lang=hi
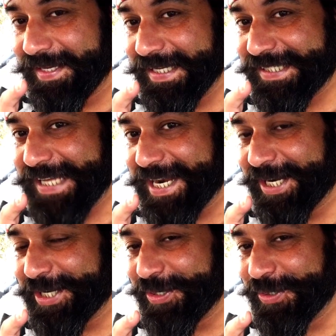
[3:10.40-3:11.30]
इस
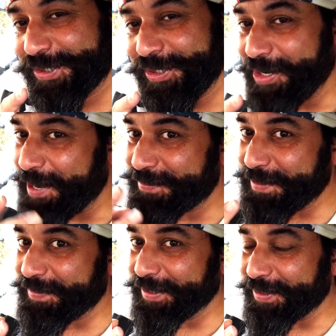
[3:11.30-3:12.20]
चैनल के होस्ट और आप
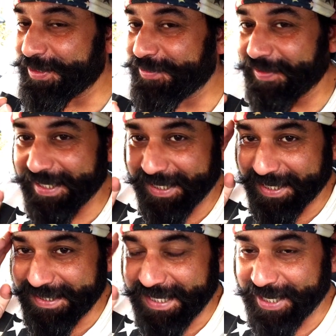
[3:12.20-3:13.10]
सबके दोस्त फकीर
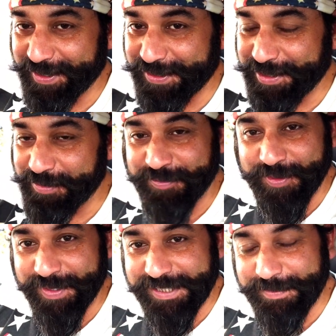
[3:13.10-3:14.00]
का सैल्यूट सभी
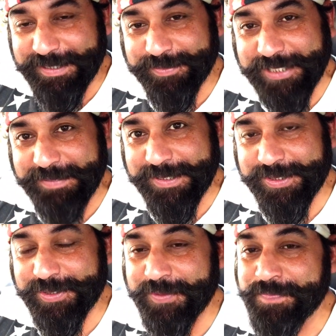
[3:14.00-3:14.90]
व्यूअर्स सभी
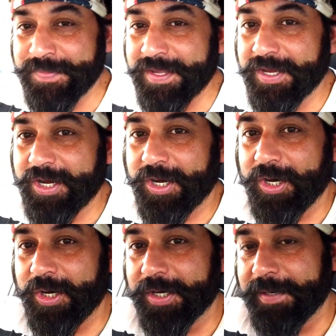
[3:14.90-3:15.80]
सब्सक्राइबर्स को
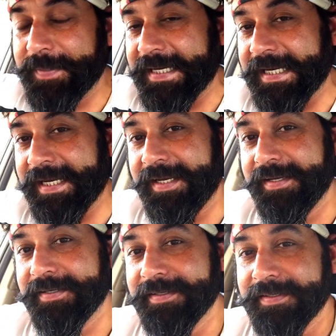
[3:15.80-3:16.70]
और अभी
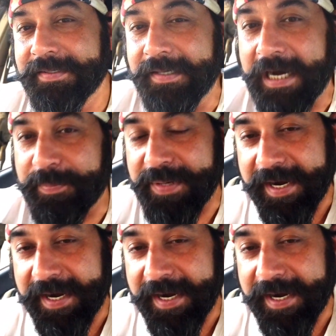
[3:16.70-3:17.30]
आपने